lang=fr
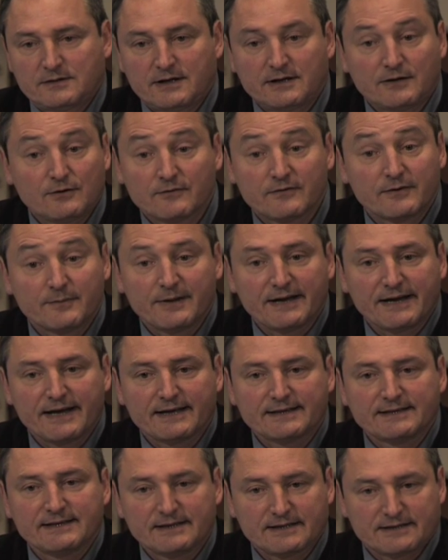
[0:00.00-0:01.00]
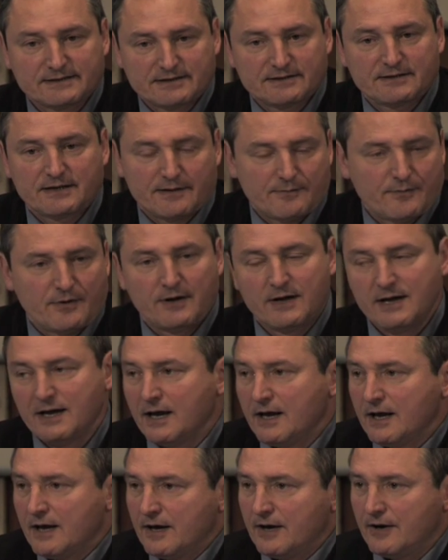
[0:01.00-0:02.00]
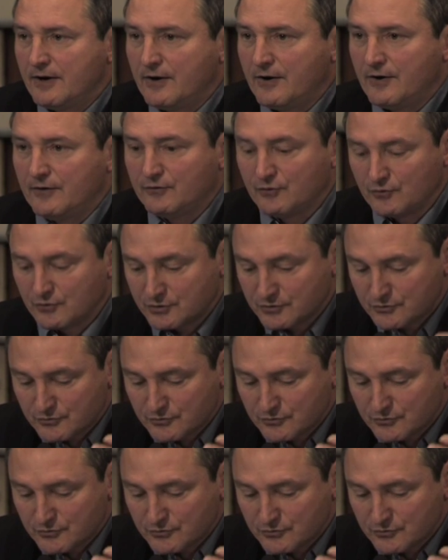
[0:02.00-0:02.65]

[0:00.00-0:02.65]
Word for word: Hein, qu'on ne va pas regarder régulièrement. Euh, donc,